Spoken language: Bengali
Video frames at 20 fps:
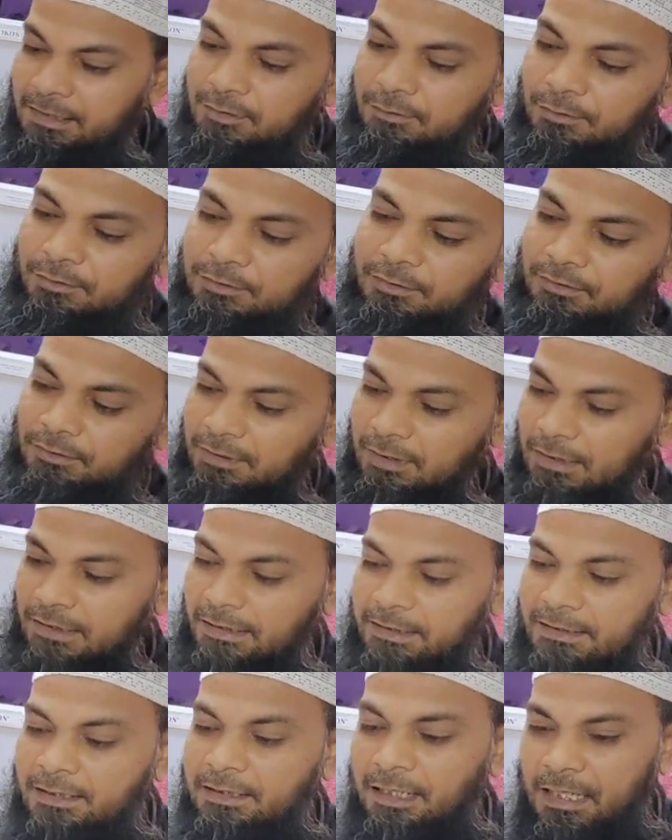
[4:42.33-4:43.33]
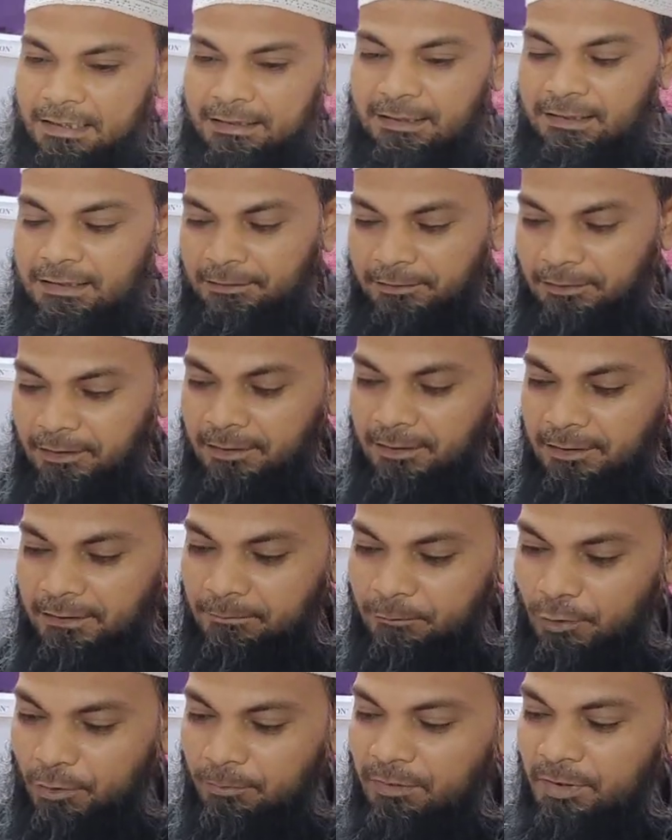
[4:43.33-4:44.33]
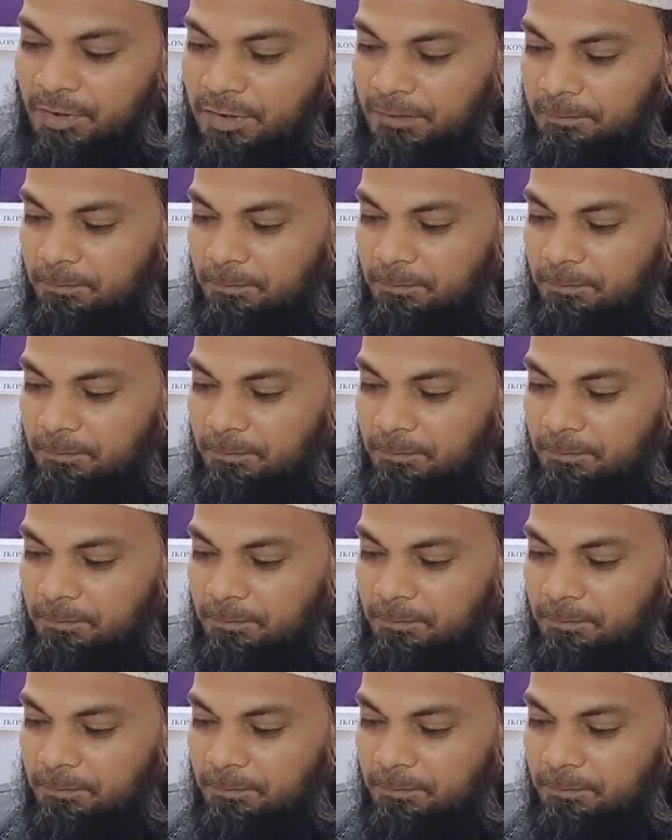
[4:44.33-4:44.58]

কেজি ওজন তাহলে কি আছে হ্যাঁ তবে